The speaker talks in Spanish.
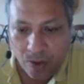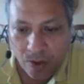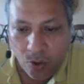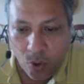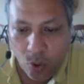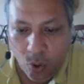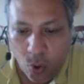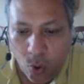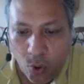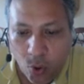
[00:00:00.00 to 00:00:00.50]

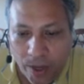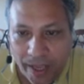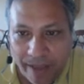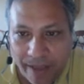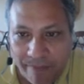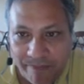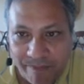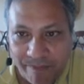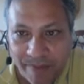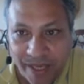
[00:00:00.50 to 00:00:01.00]
o
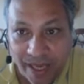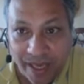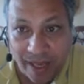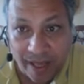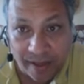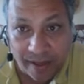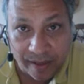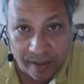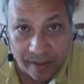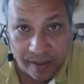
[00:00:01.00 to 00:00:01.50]

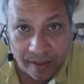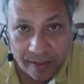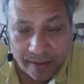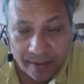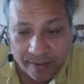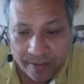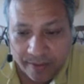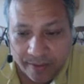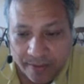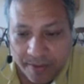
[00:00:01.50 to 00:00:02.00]

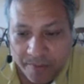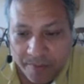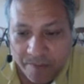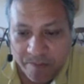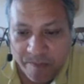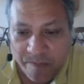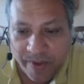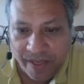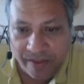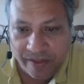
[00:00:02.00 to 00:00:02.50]
enviarle
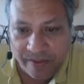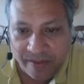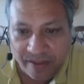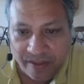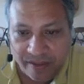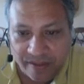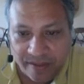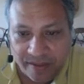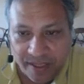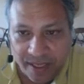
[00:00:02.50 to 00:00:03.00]

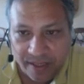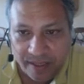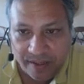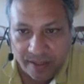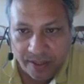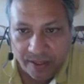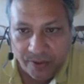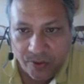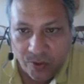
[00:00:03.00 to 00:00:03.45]
27